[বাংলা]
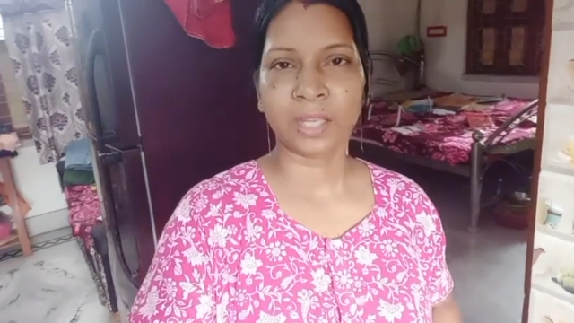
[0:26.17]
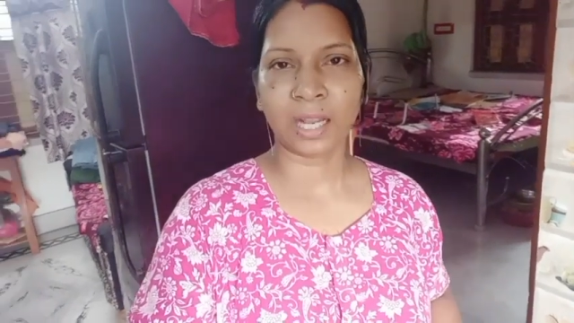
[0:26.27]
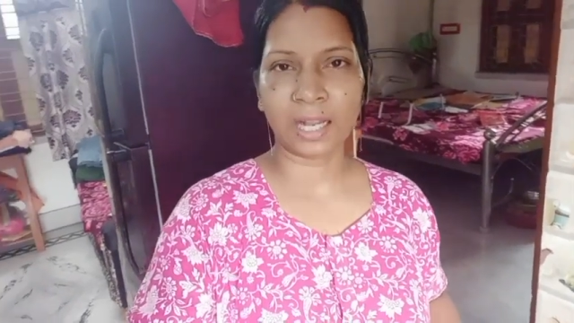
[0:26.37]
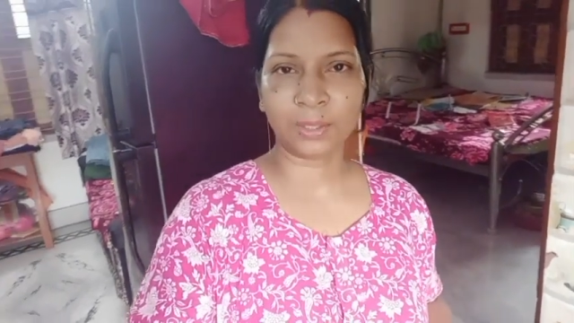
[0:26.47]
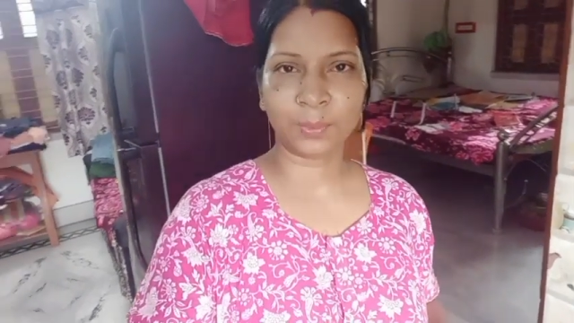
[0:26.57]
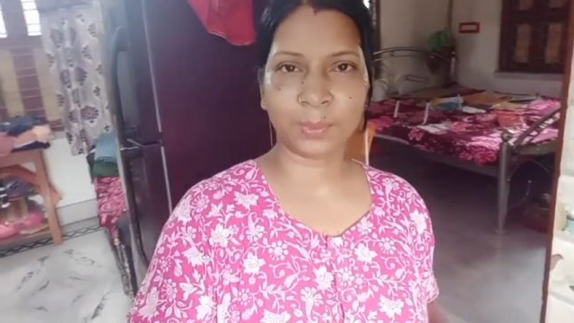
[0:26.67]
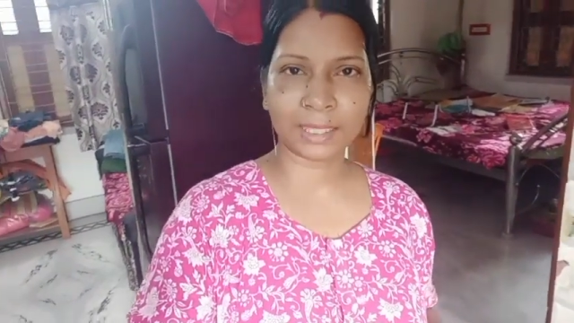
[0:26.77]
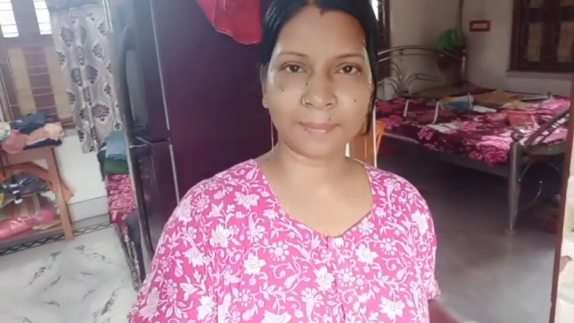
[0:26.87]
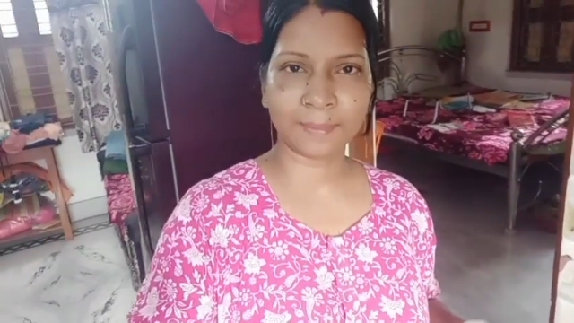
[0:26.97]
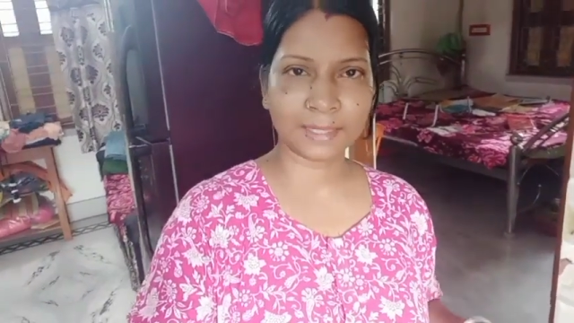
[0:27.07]
আর তোমার
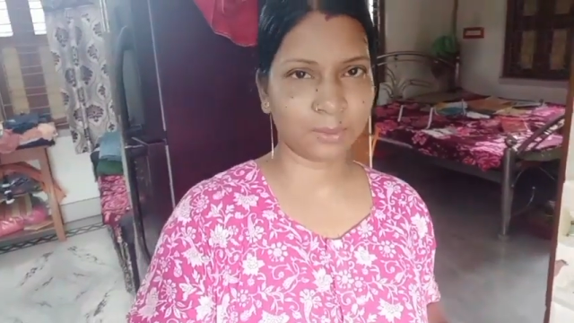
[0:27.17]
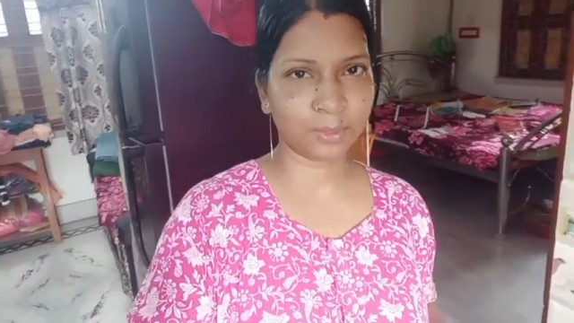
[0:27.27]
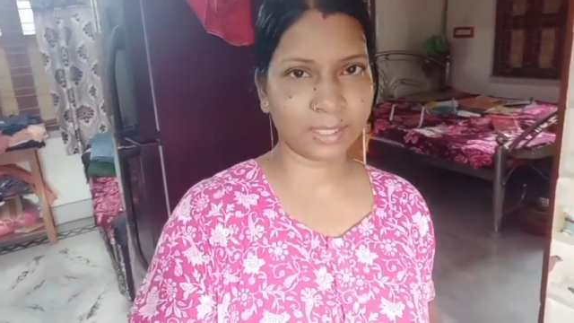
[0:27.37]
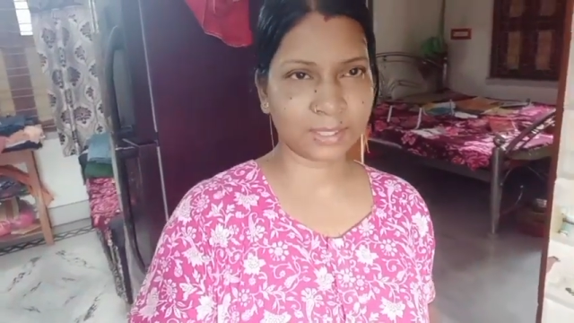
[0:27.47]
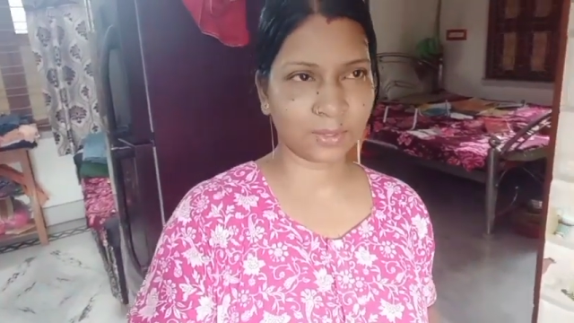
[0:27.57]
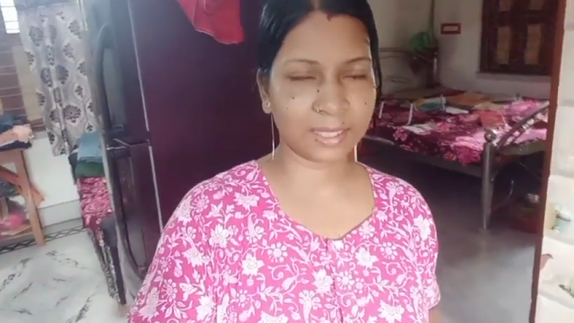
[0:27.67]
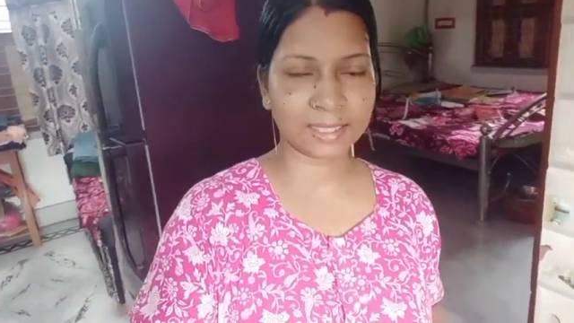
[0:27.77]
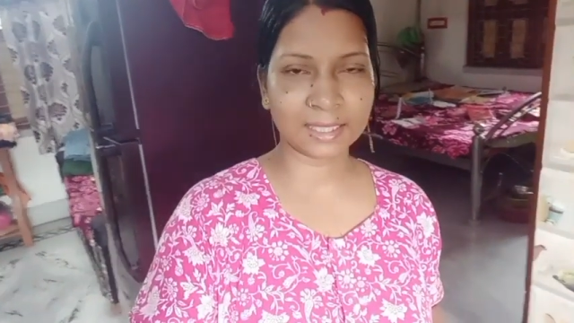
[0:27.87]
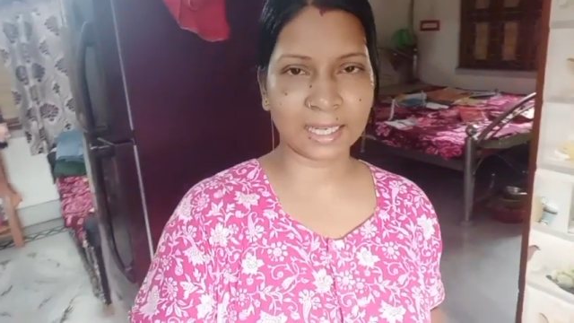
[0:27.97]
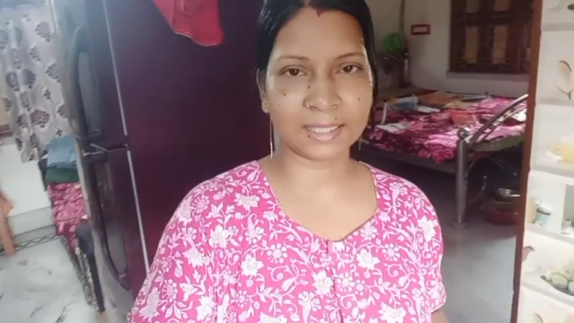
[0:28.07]
দাদাভাই ছাতু খেয়ে চলে
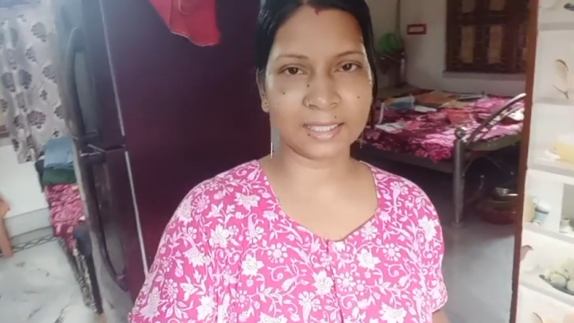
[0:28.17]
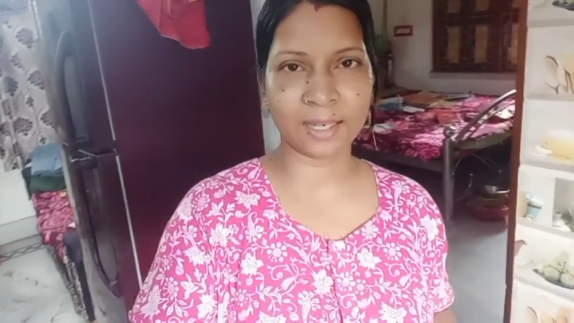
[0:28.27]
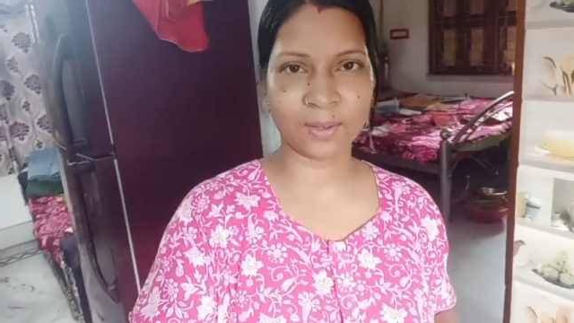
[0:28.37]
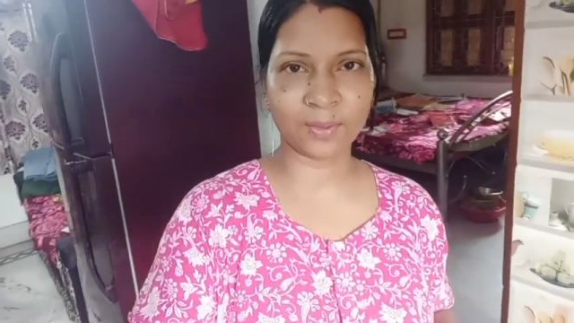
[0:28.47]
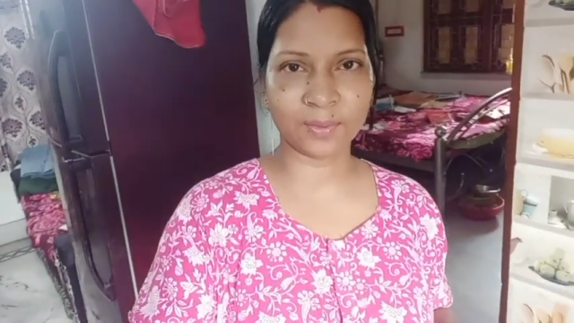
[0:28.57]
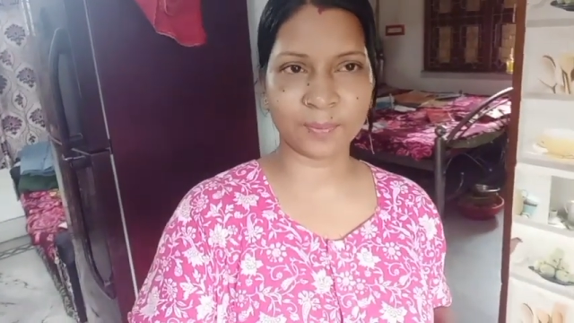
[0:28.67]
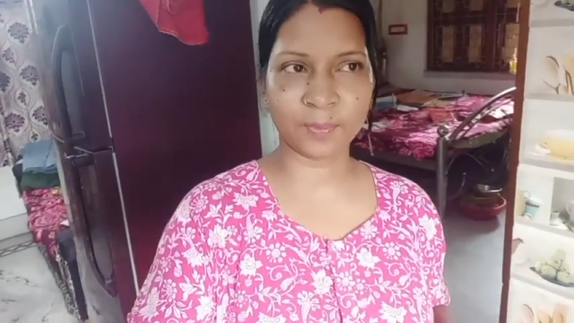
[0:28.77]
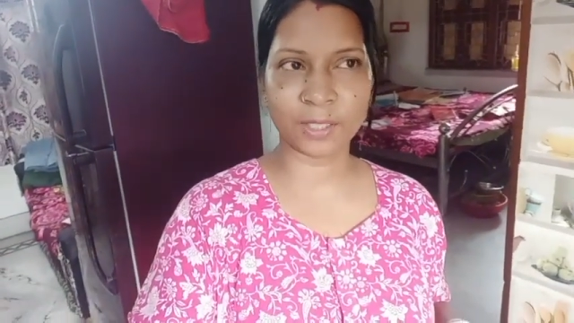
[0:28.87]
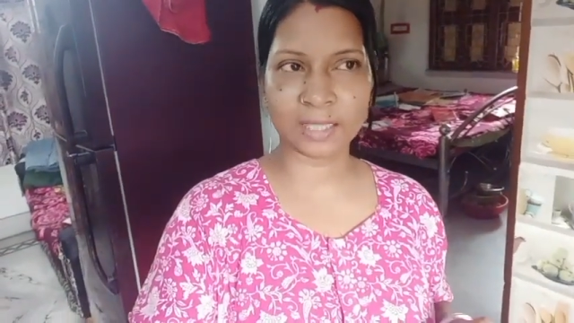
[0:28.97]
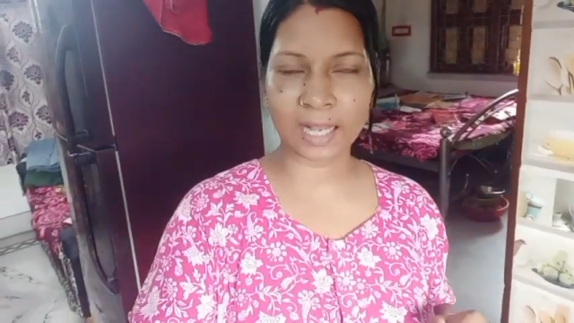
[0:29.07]
গেছে কাজে এখন
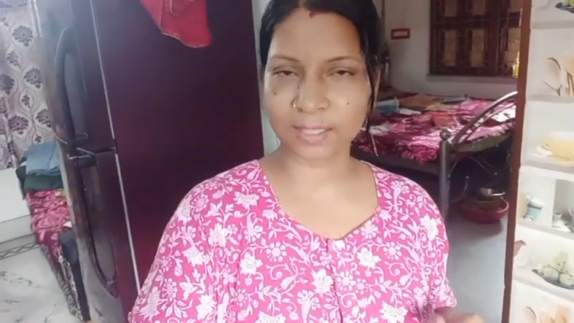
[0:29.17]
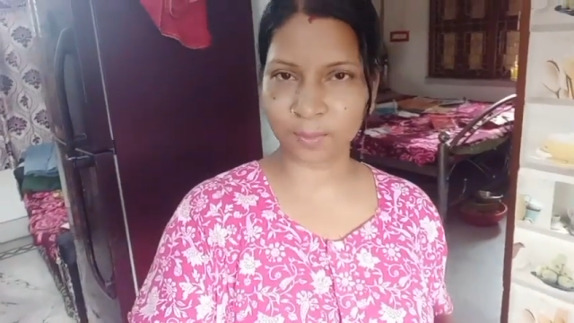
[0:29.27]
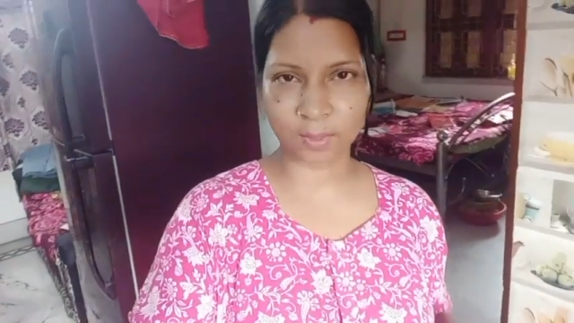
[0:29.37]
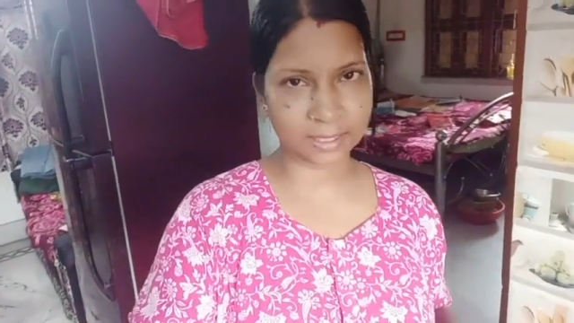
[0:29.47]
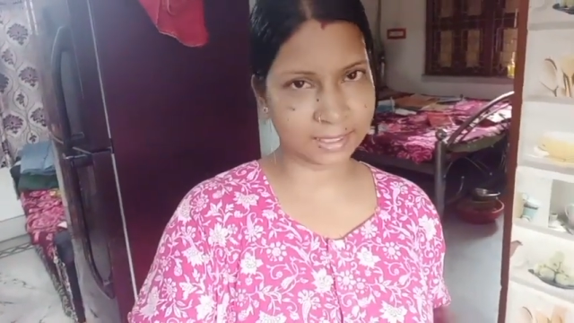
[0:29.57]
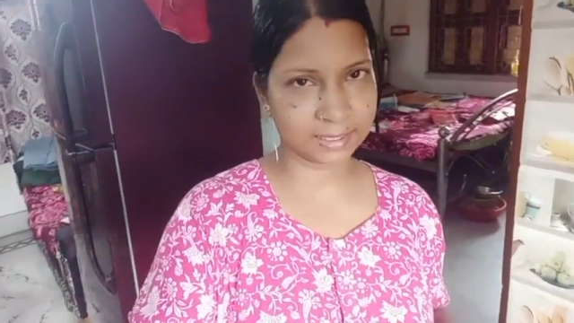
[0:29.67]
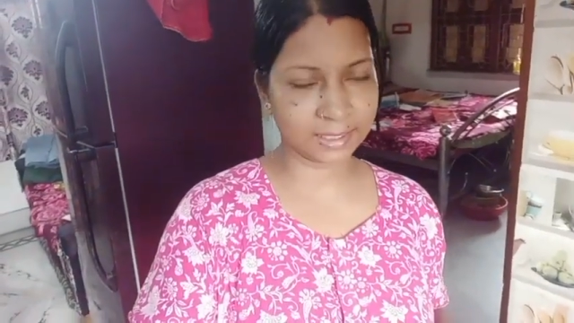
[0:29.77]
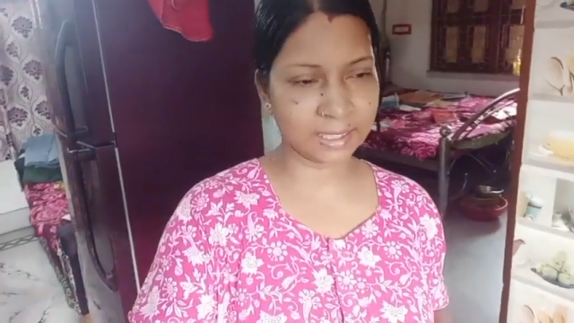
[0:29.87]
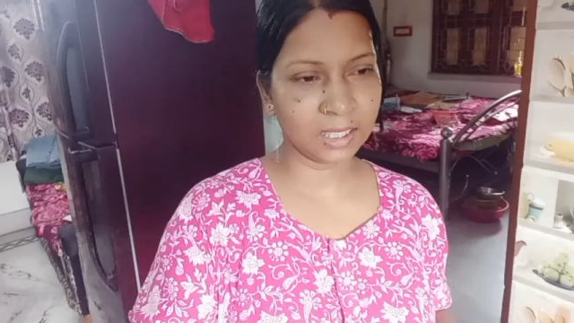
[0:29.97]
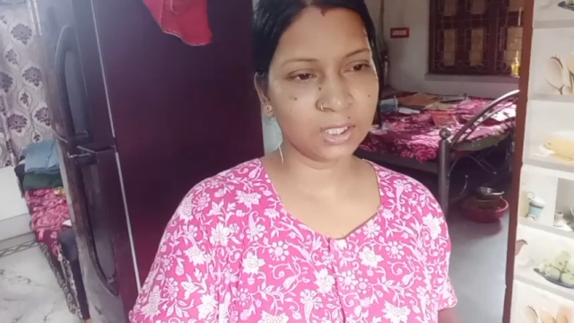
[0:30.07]
বলেছে আসবো না খেতে